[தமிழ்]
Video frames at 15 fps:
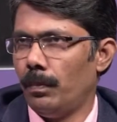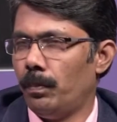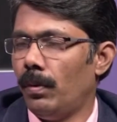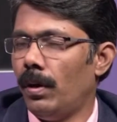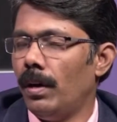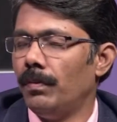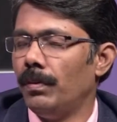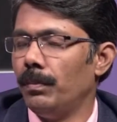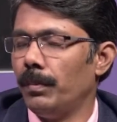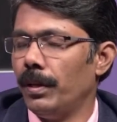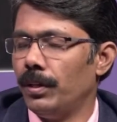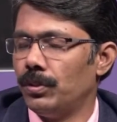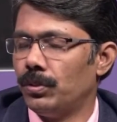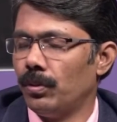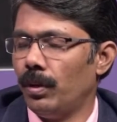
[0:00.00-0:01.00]
பாவம்
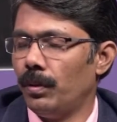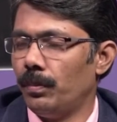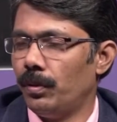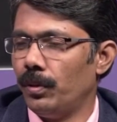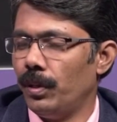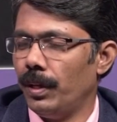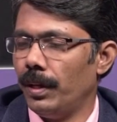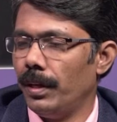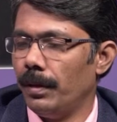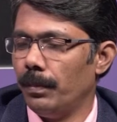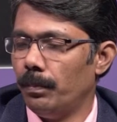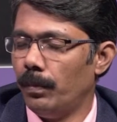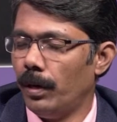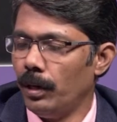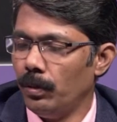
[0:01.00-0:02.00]
என்று சொல்லும் பொழுது
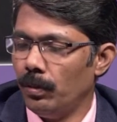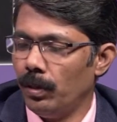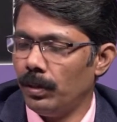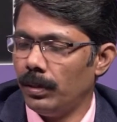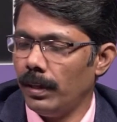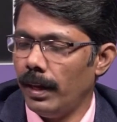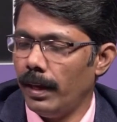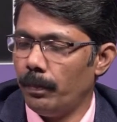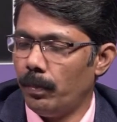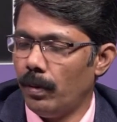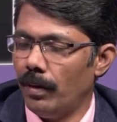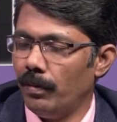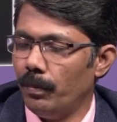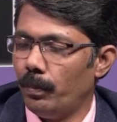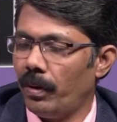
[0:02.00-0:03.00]
மனுகுலத்திலே
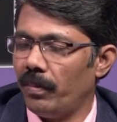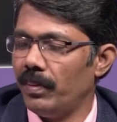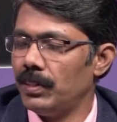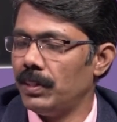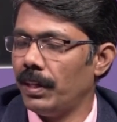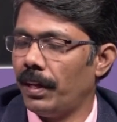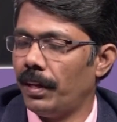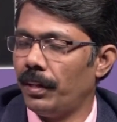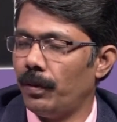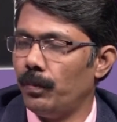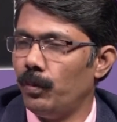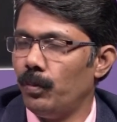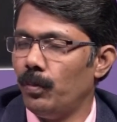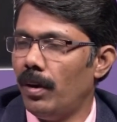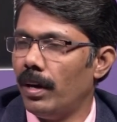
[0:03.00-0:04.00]
பாவம்
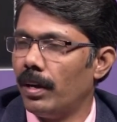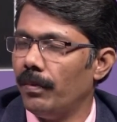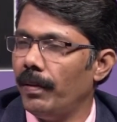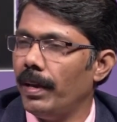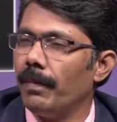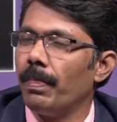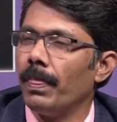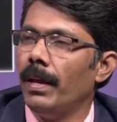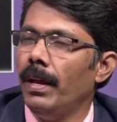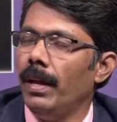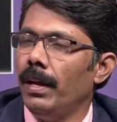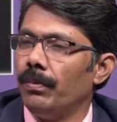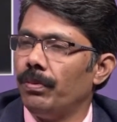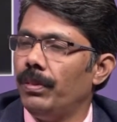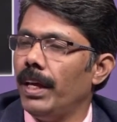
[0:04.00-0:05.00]
பிரவேசிக்கிறதற்கு முன்பாகவே
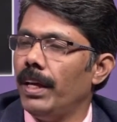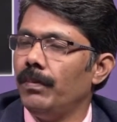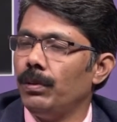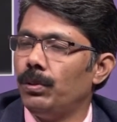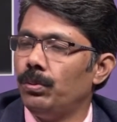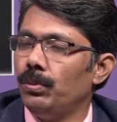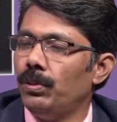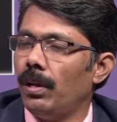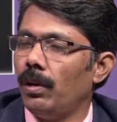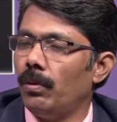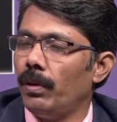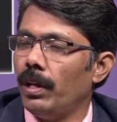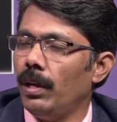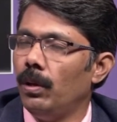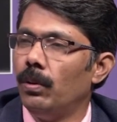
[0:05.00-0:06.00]
தேவ
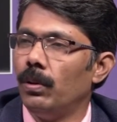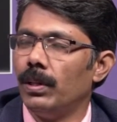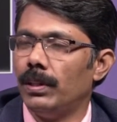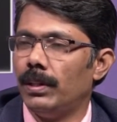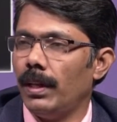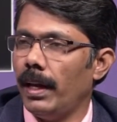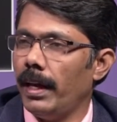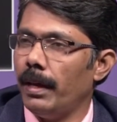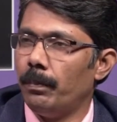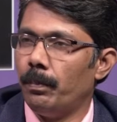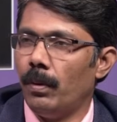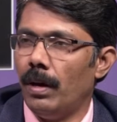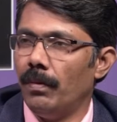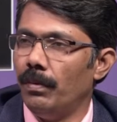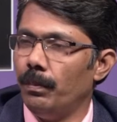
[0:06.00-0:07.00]
தூதர்களுடைய லோகத்திலே
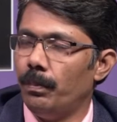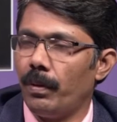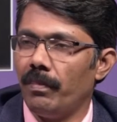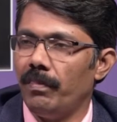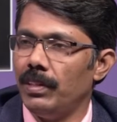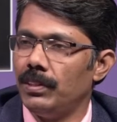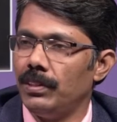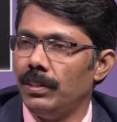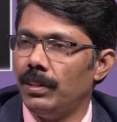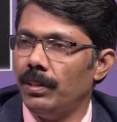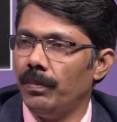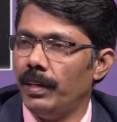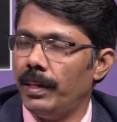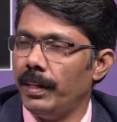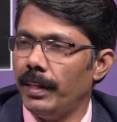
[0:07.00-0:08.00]
பாவம்
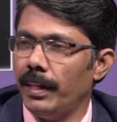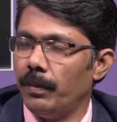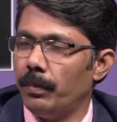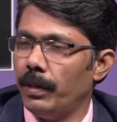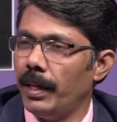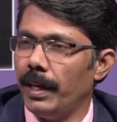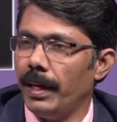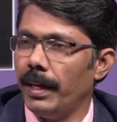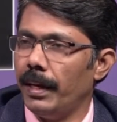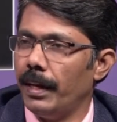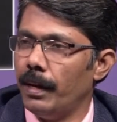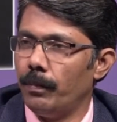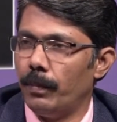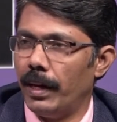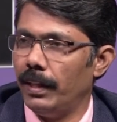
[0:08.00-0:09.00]
பிரவேசித்து விட்டது என்பதை
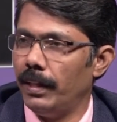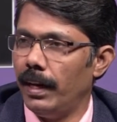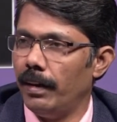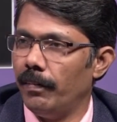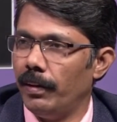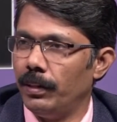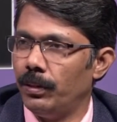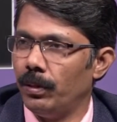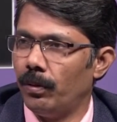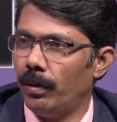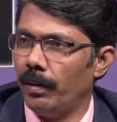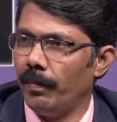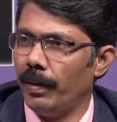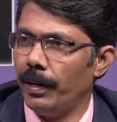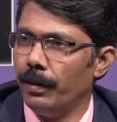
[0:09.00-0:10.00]
நாம் மனதிலே வைத்து
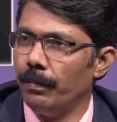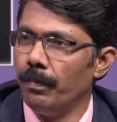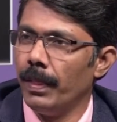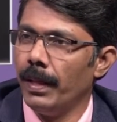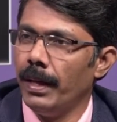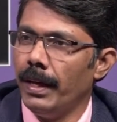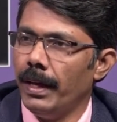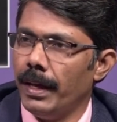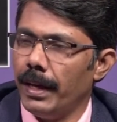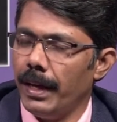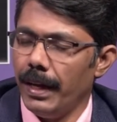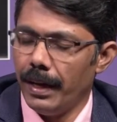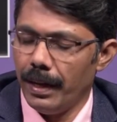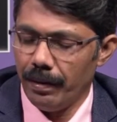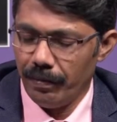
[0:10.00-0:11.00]
கொள்ள வேண்டும்
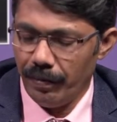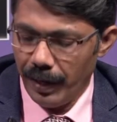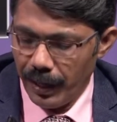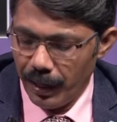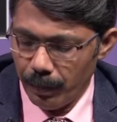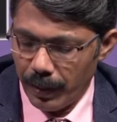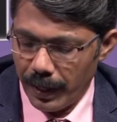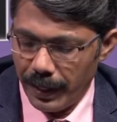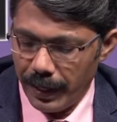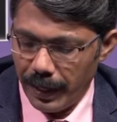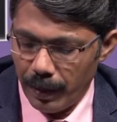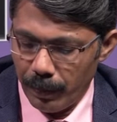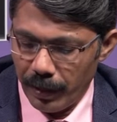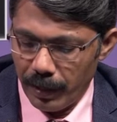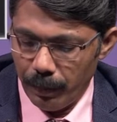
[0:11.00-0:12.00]
ஏன்னா வேதம் அதை
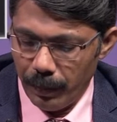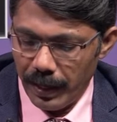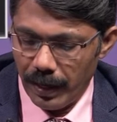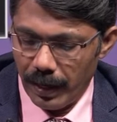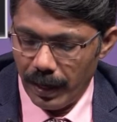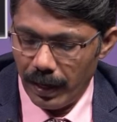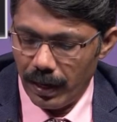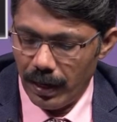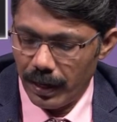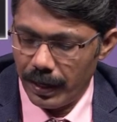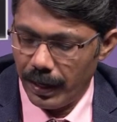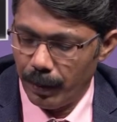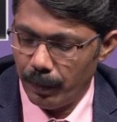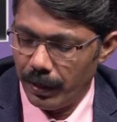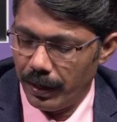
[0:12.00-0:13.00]
நமக்கு மிக
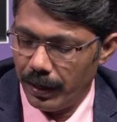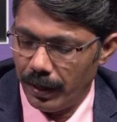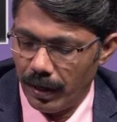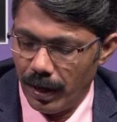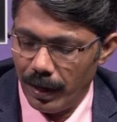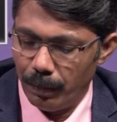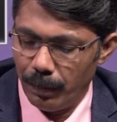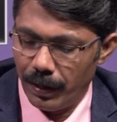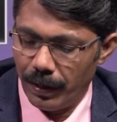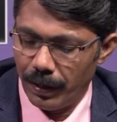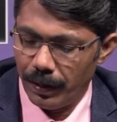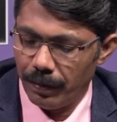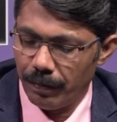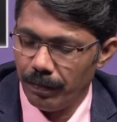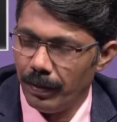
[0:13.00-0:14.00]
அழகாக நமக்கு காண்பிக்கிறது